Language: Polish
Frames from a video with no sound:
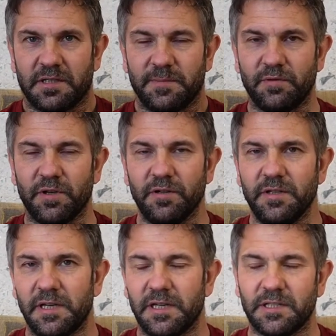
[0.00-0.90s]

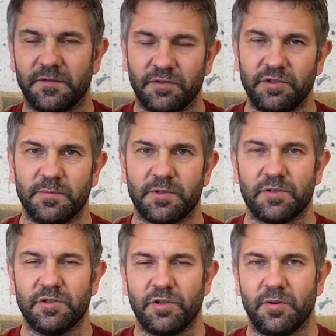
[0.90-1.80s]
spełniony, ale gdy wychodziłem z
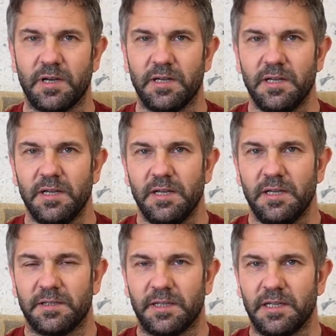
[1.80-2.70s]
kościoła,
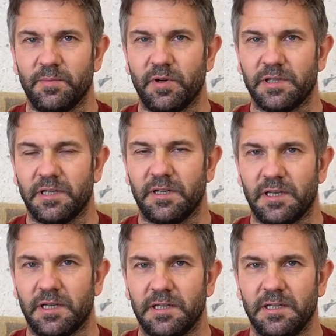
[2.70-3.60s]
dalej była
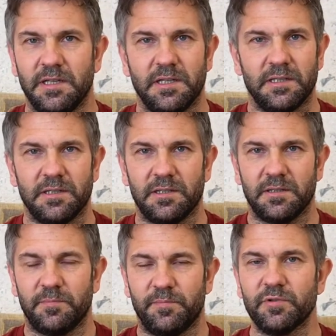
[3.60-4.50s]
taka
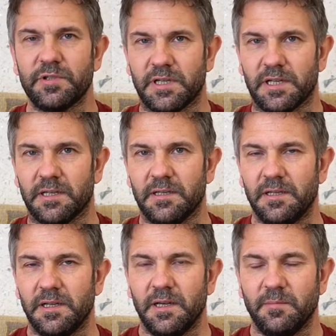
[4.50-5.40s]
e, pustka.
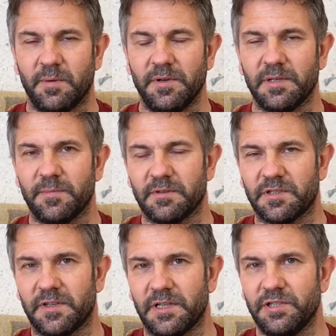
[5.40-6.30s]
Pamiętam,
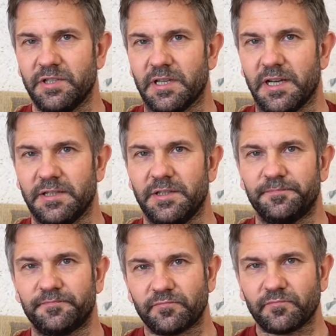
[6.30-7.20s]
mając 12 lat,
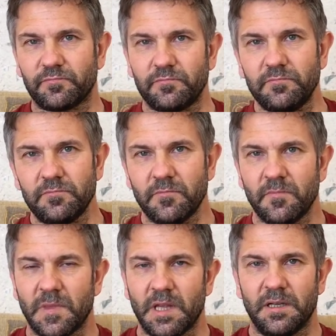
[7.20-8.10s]

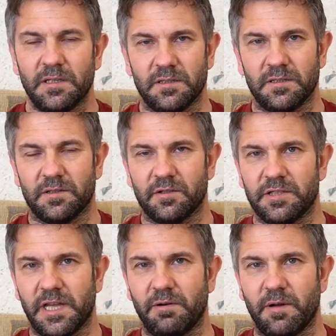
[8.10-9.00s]
e,
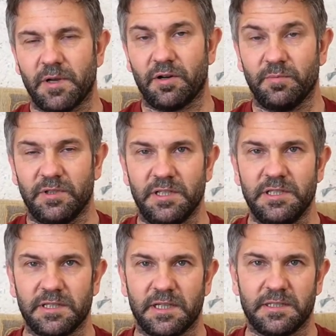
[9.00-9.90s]
dostałem jako
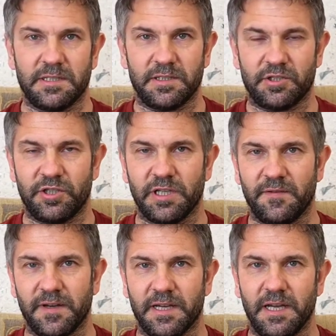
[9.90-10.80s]
ministrant cztery
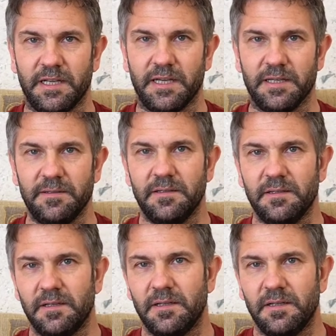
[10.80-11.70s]
Ewangelie
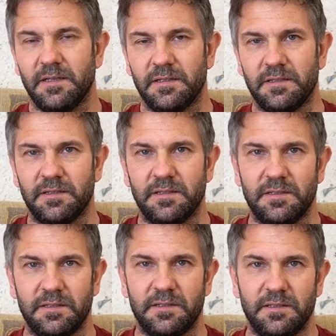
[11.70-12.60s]

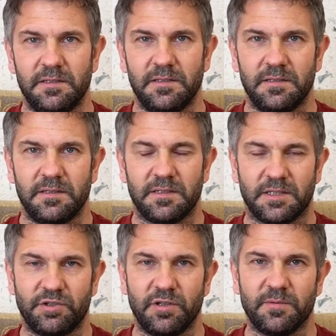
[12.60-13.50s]
i
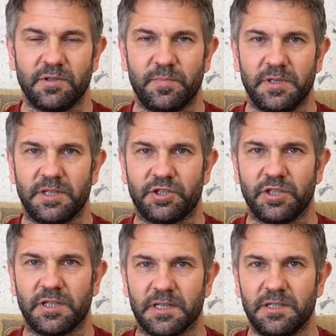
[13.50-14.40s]
zacząłem sobie je
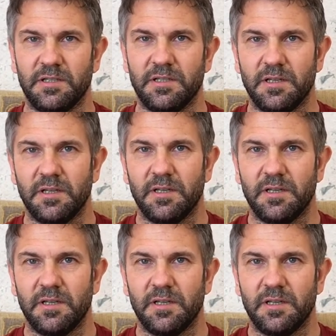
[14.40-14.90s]
czytać.